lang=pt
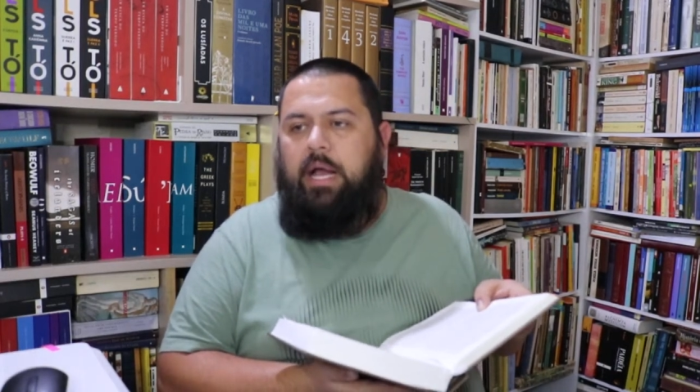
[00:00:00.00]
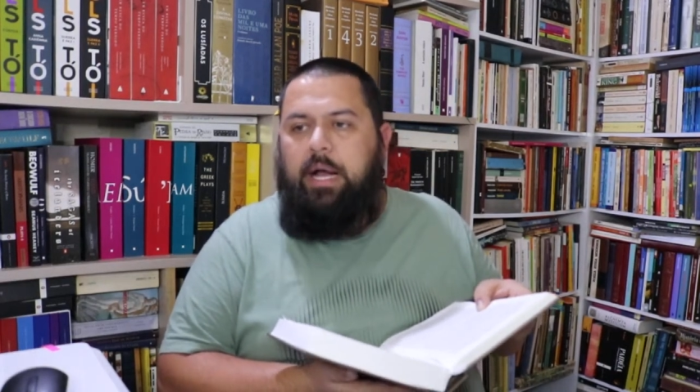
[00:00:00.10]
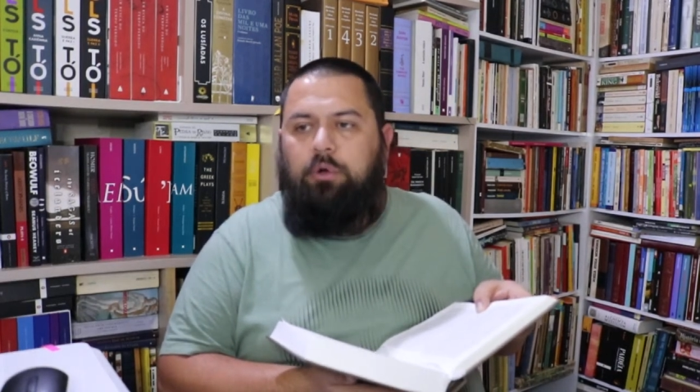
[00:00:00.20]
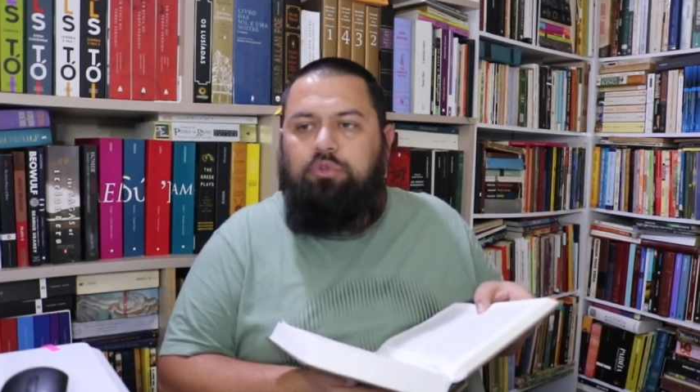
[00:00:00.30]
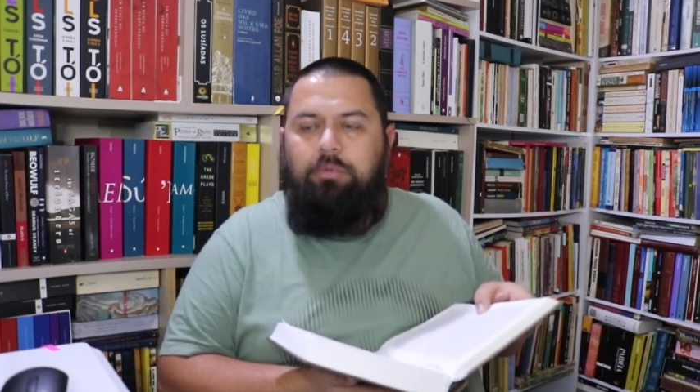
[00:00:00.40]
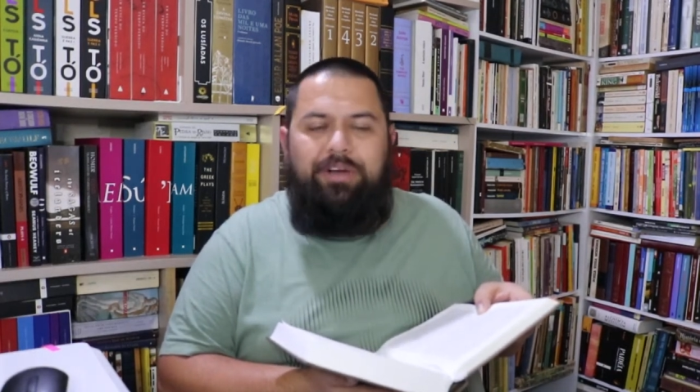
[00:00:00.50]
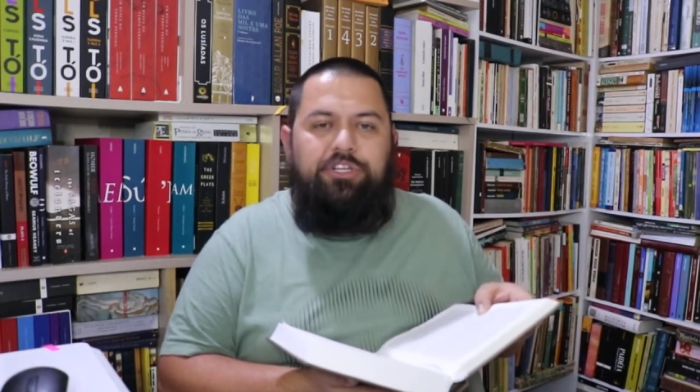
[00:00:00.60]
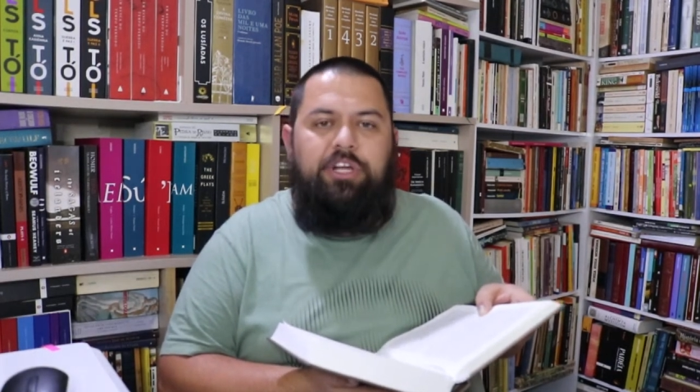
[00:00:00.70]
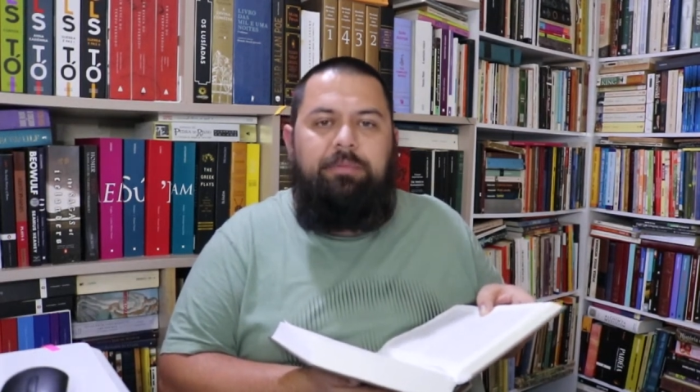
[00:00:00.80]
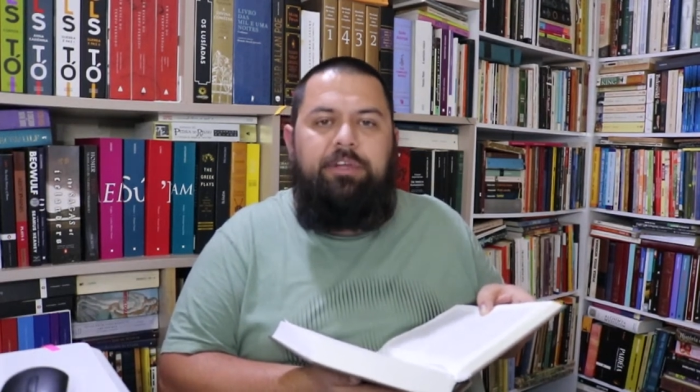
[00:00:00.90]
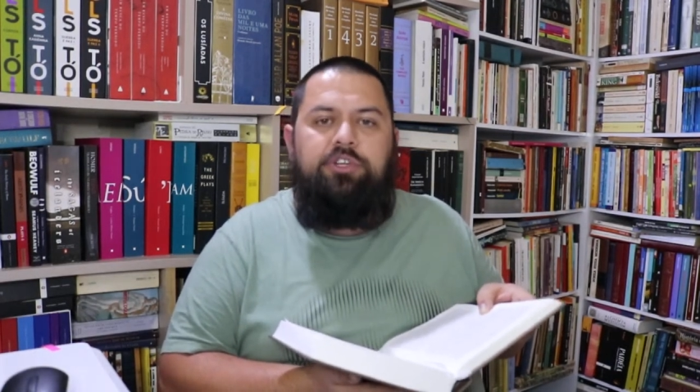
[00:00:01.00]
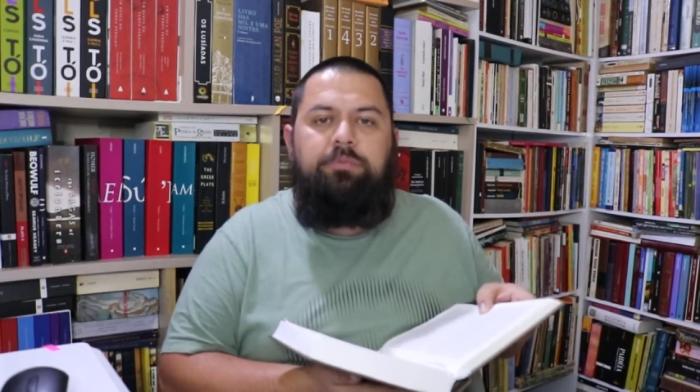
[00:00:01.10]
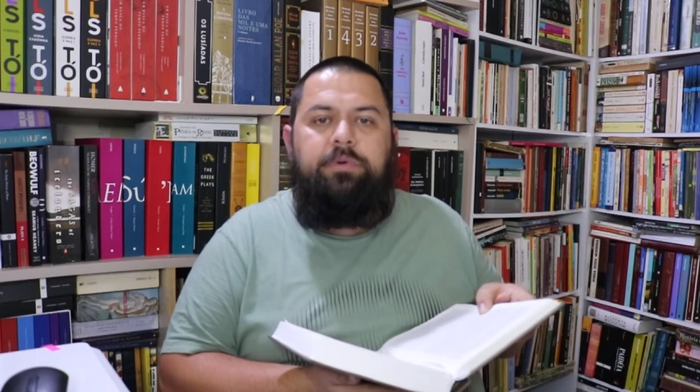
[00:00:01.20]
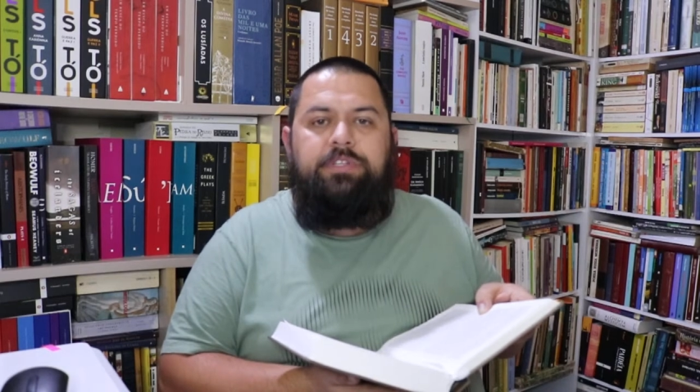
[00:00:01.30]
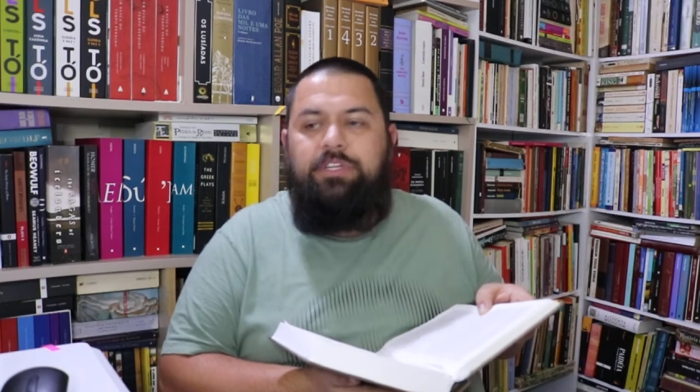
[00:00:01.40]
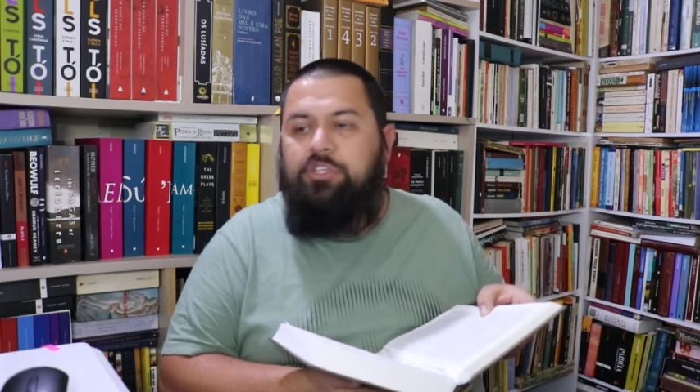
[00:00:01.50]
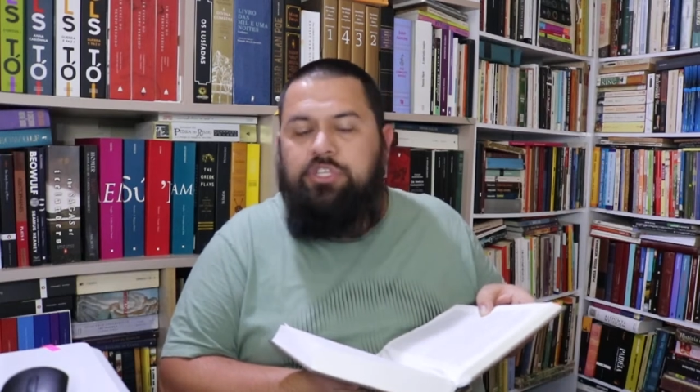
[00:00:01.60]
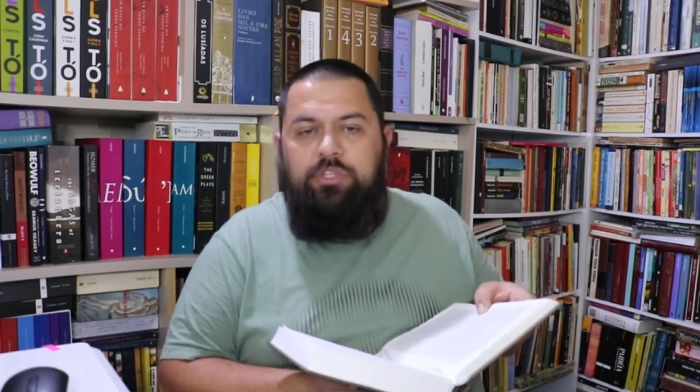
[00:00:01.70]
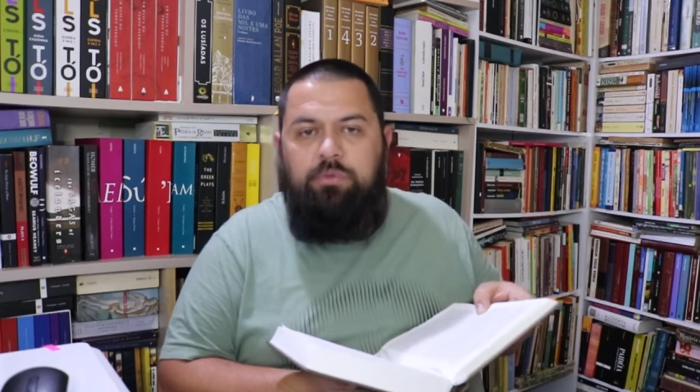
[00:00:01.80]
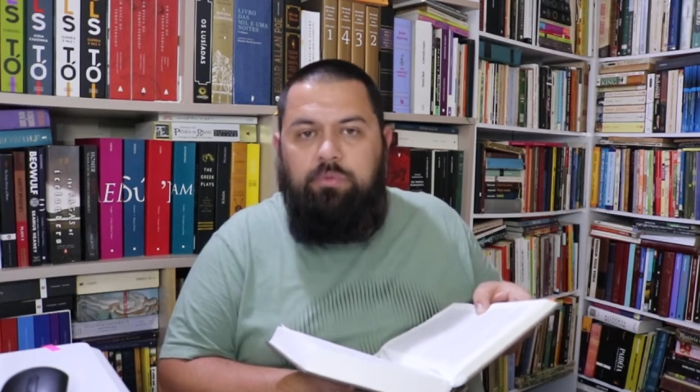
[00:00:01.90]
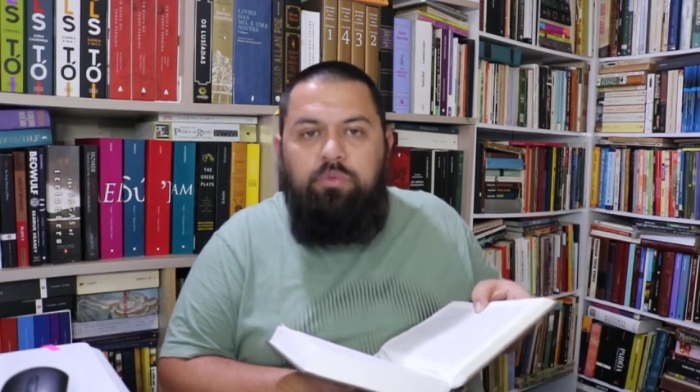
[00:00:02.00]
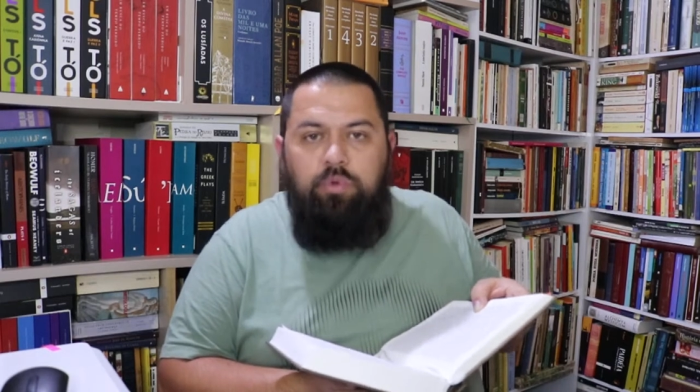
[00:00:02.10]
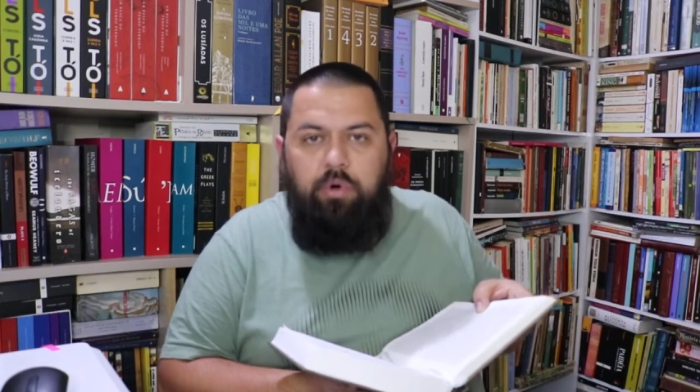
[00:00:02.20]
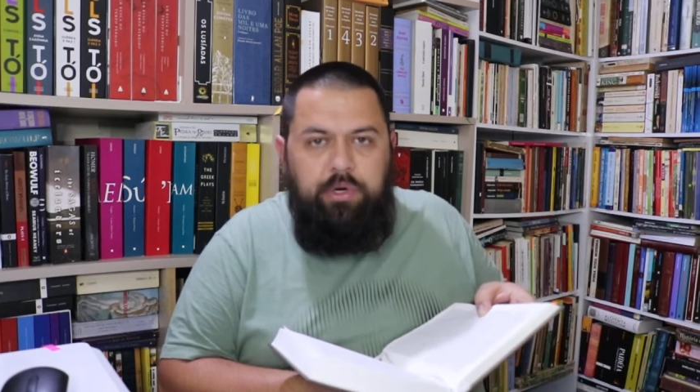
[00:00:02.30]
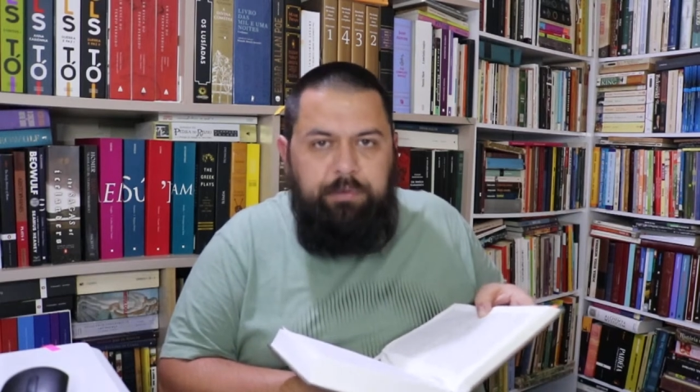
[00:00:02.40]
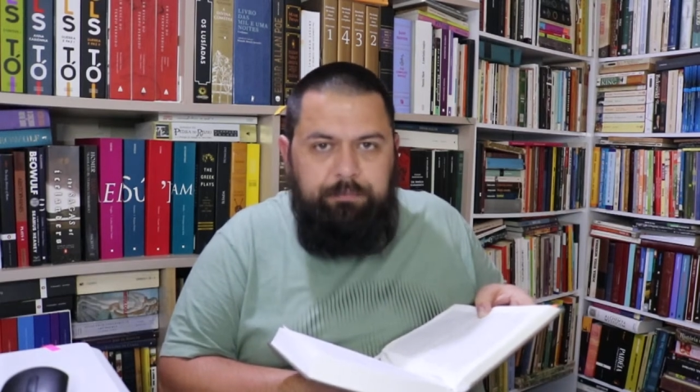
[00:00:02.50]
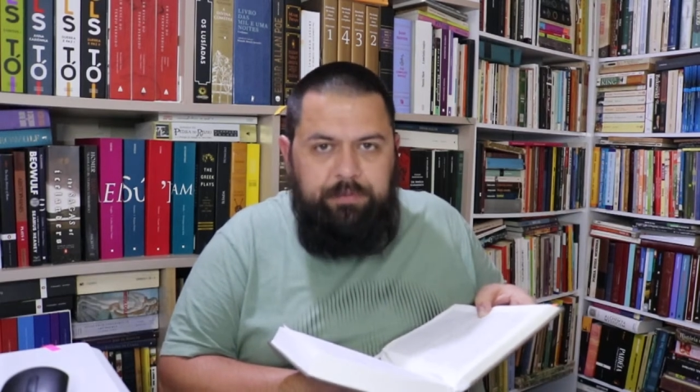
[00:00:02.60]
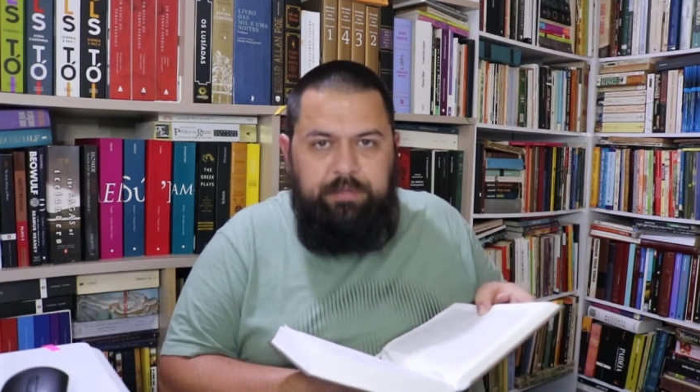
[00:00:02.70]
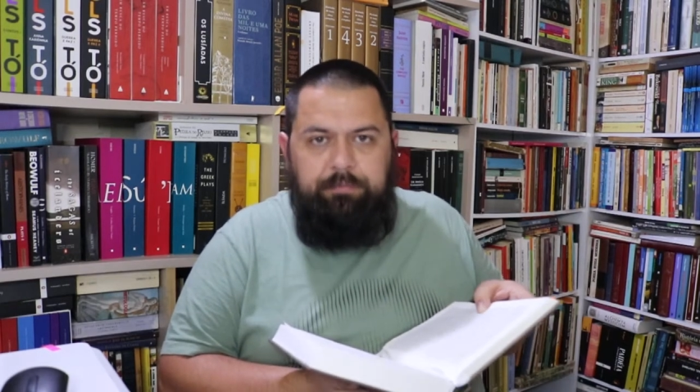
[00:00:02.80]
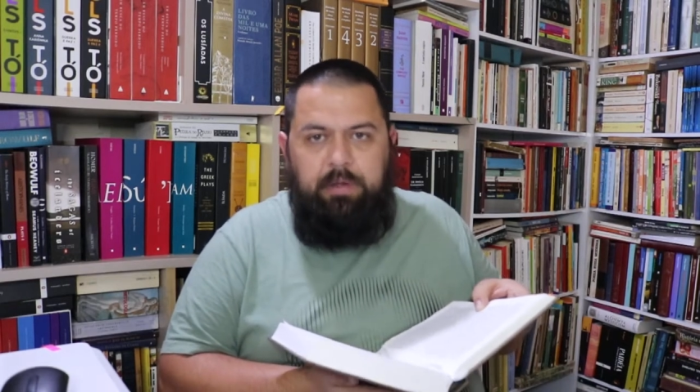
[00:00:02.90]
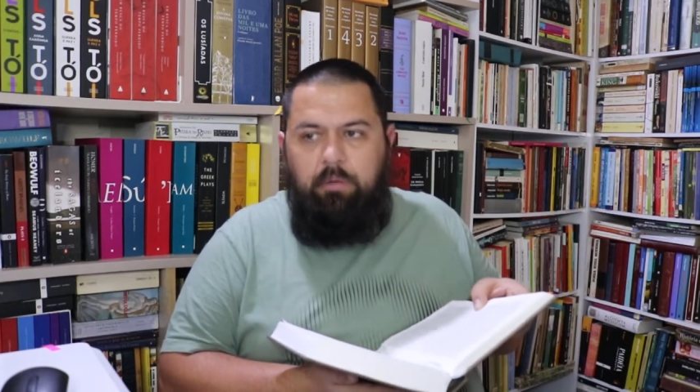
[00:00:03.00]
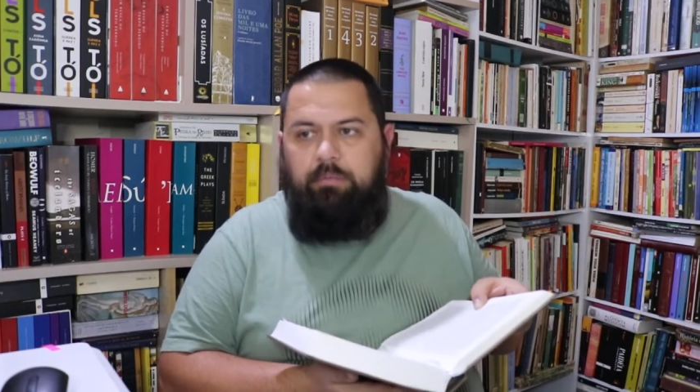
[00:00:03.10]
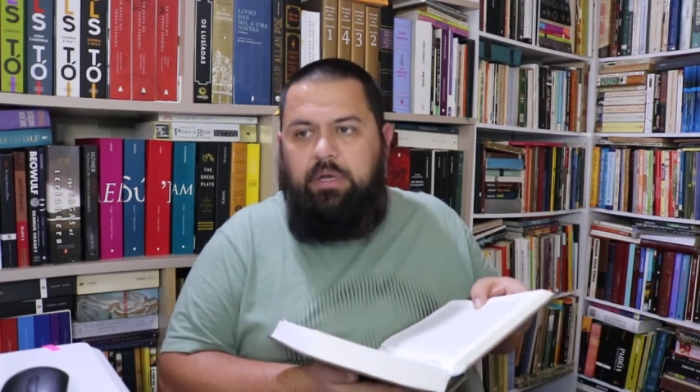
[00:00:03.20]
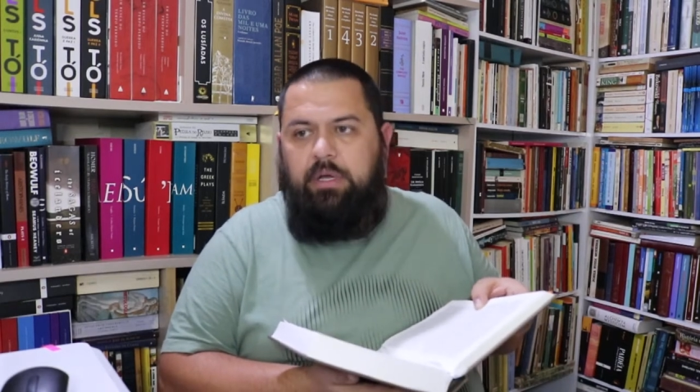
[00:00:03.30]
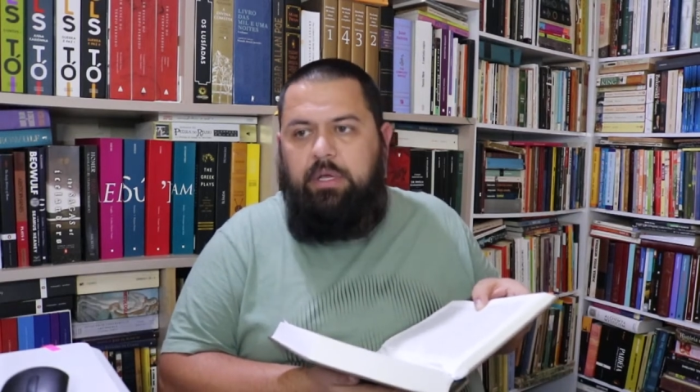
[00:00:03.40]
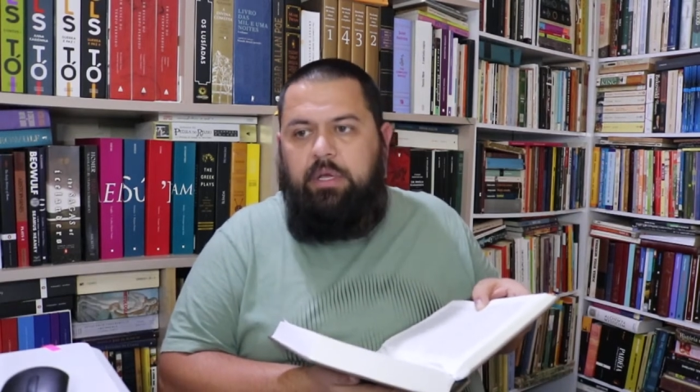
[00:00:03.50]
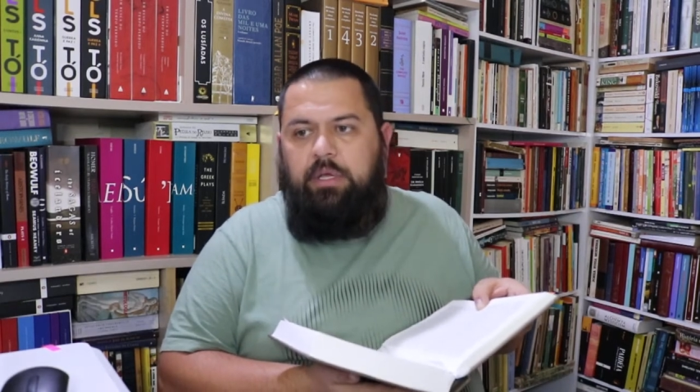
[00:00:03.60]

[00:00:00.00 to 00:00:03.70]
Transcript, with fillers: automaticamente por sentir dor, né? Há uma,